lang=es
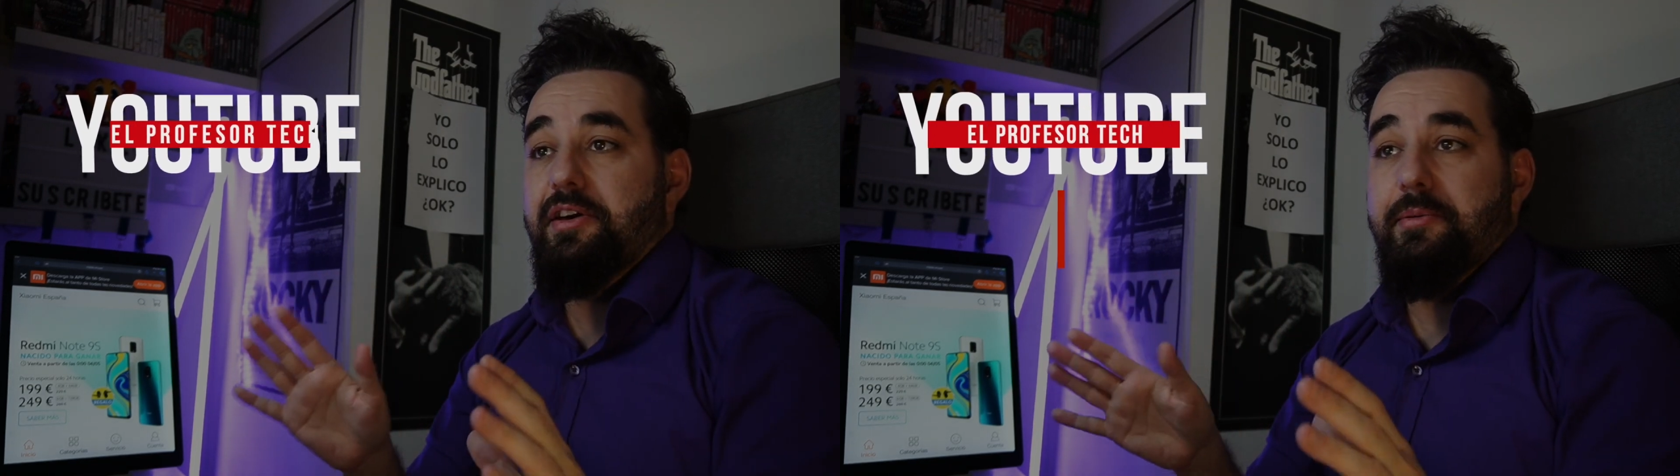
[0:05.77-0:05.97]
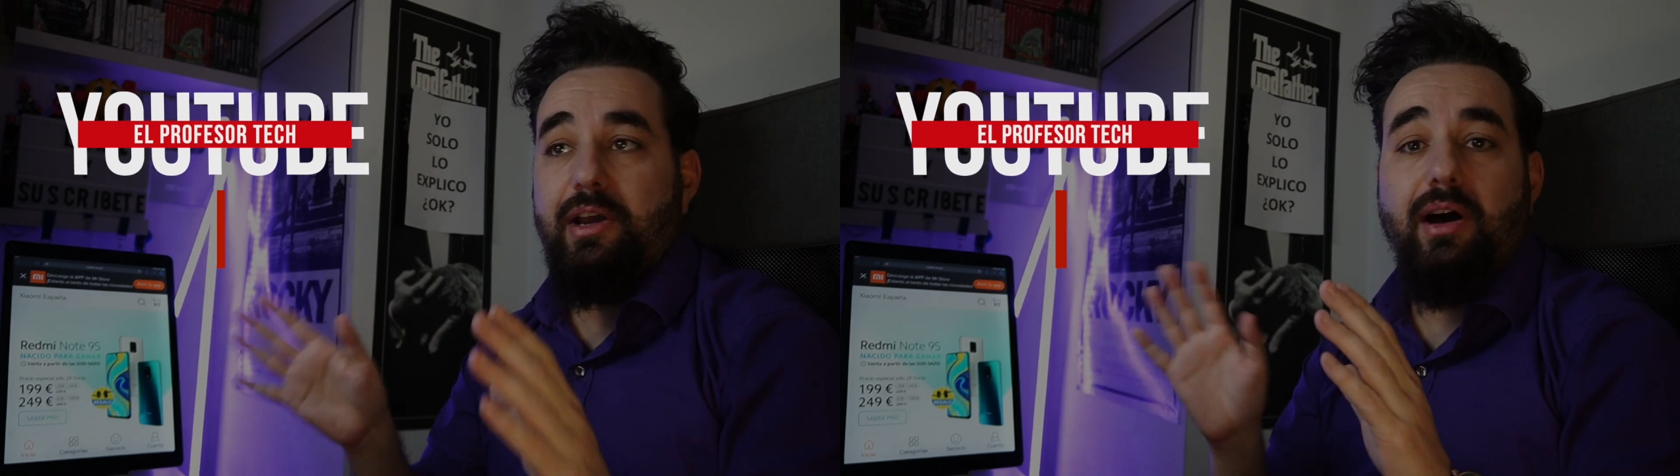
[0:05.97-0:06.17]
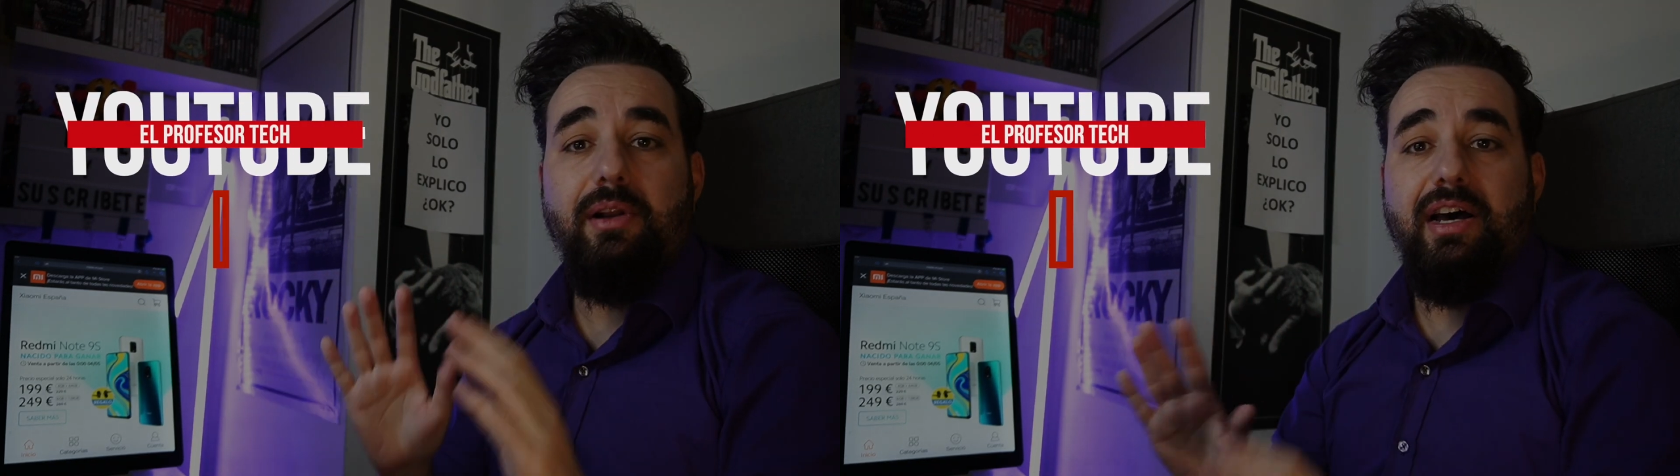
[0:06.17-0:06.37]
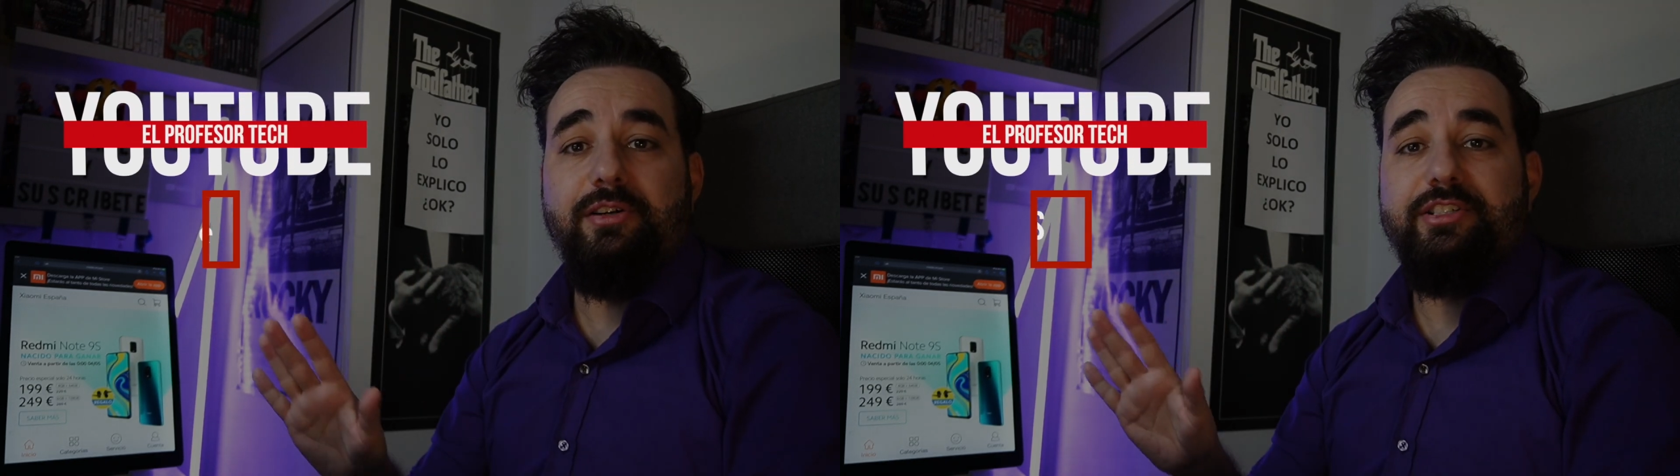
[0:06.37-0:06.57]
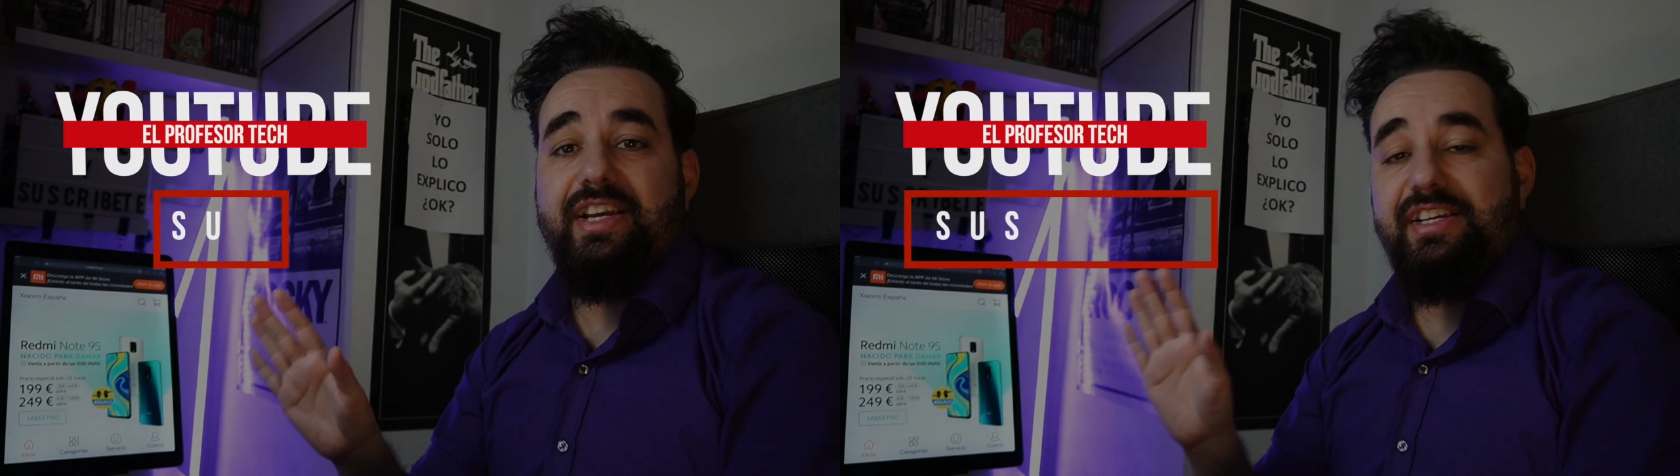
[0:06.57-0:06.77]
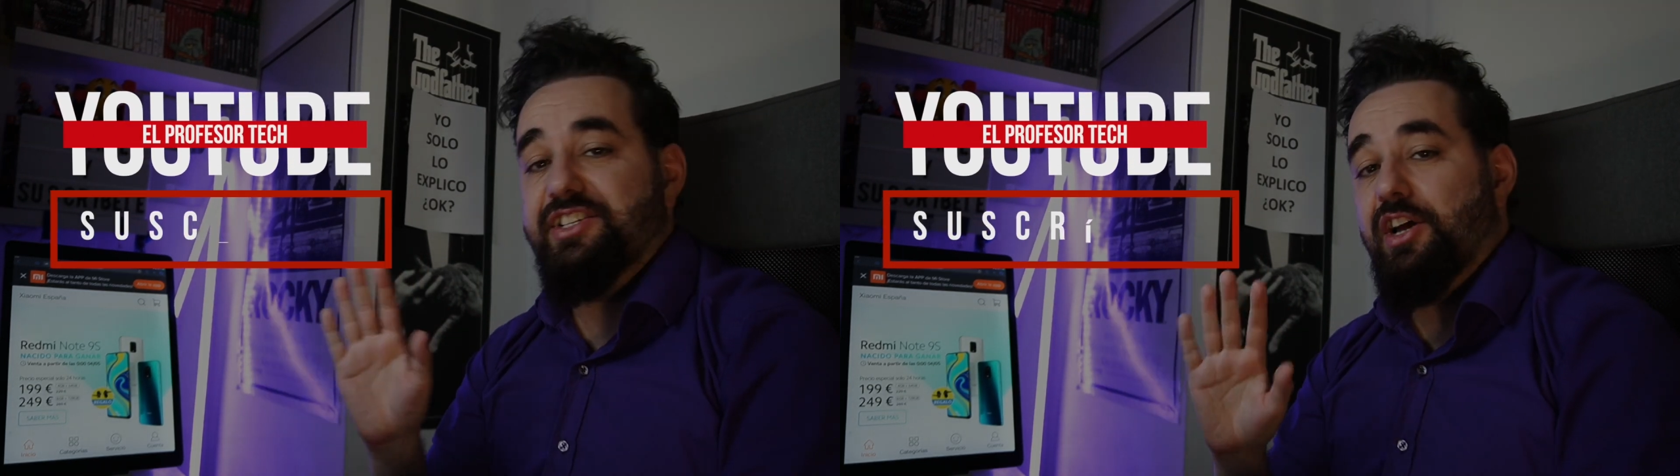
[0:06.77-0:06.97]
de hoy vengo a hablaros de que